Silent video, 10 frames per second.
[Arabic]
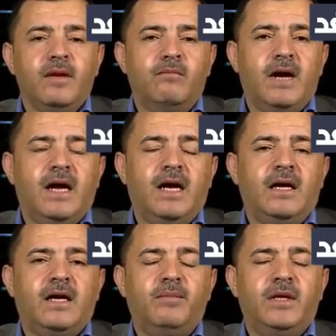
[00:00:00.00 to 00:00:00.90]
مع
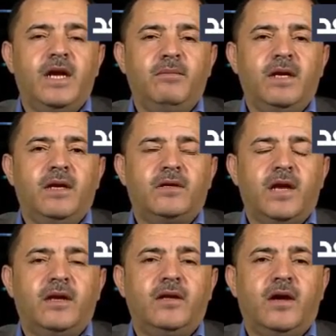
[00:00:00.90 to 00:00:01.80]
آه، بنيامين
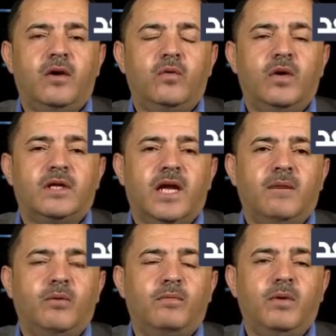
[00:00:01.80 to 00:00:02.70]
نتنياهو
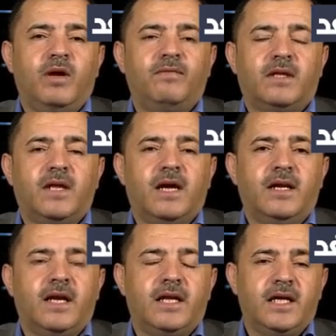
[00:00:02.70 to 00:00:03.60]
وطلبوا بوقف اطلاق
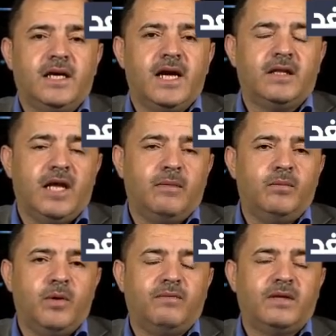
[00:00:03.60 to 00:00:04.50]
النار، اذا كان طلبوا
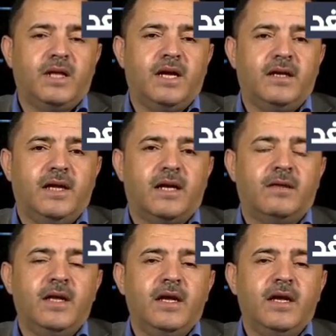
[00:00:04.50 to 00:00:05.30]
بوقف اطلاق النار